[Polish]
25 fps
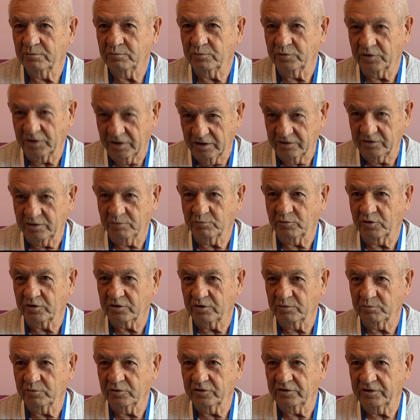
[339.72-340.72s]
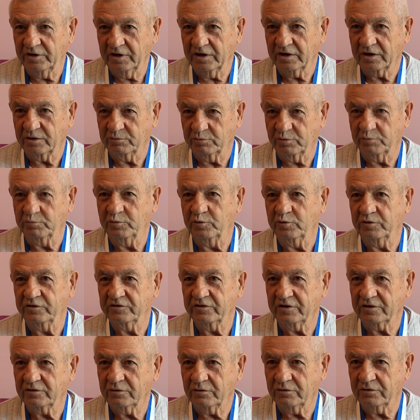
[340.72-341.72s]
Bo ja nie mogłem oddychać, bo były
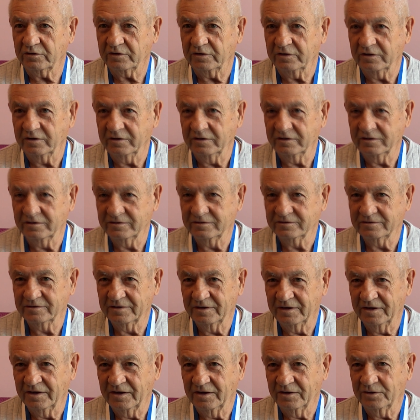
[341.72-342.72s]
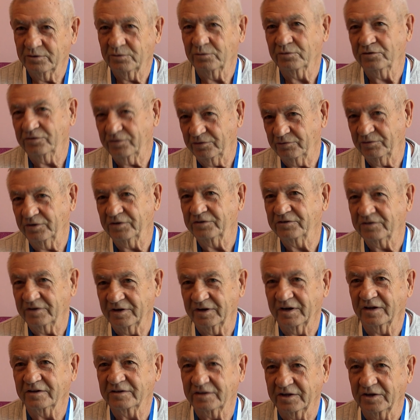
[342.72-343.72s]
zatory.
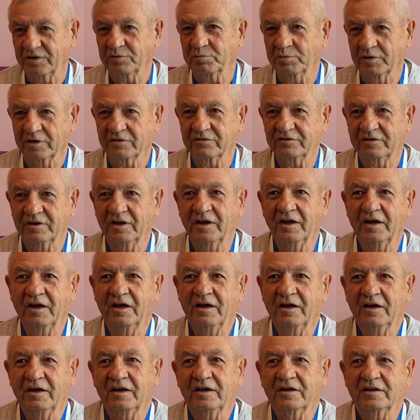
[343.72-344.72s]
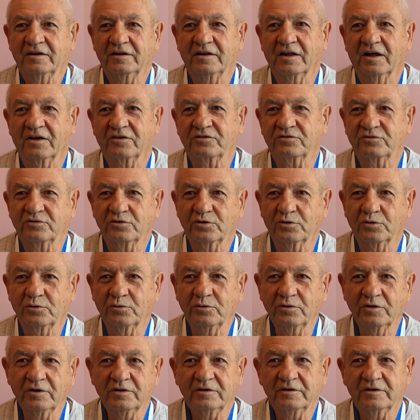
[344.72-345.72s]
Oczywiście natychmiast na
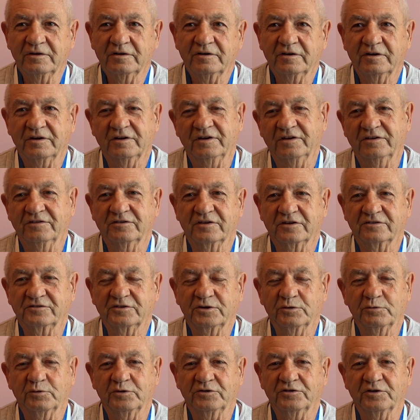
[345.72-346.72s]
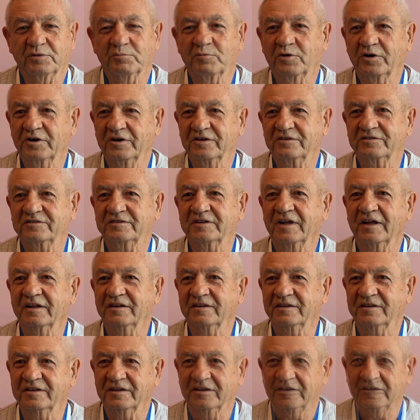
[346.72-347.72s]
stół i zaczęły się moje
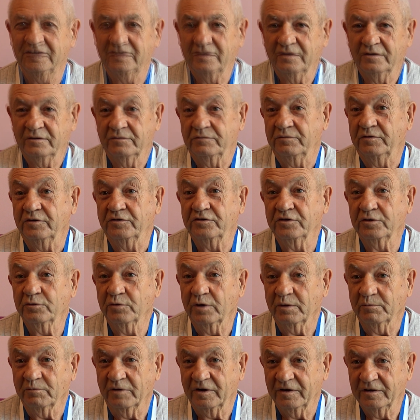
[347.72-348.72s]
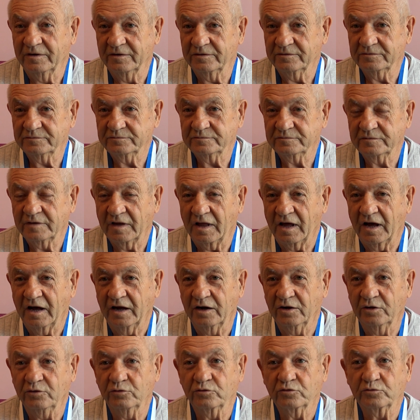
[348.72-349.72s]
stęty. Wyżyłem.
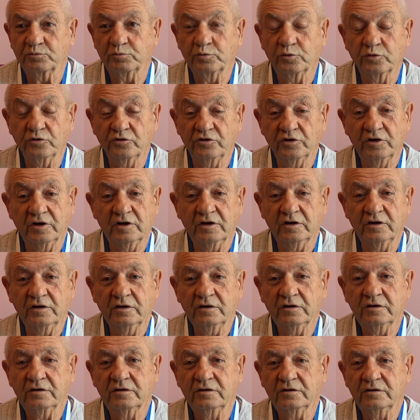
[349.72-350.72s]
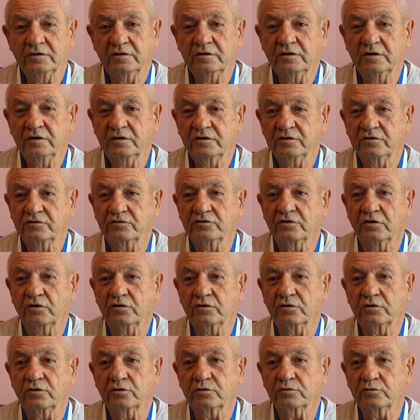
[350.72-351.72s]
Ale już później co
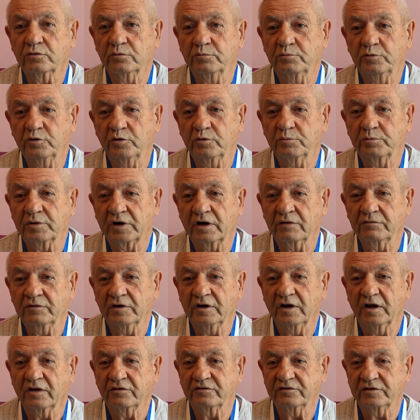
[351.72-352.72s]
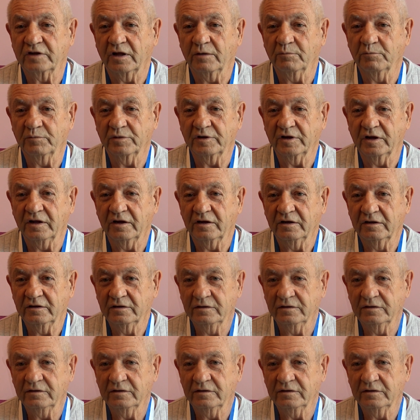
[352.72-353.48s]
roku były prawie następne.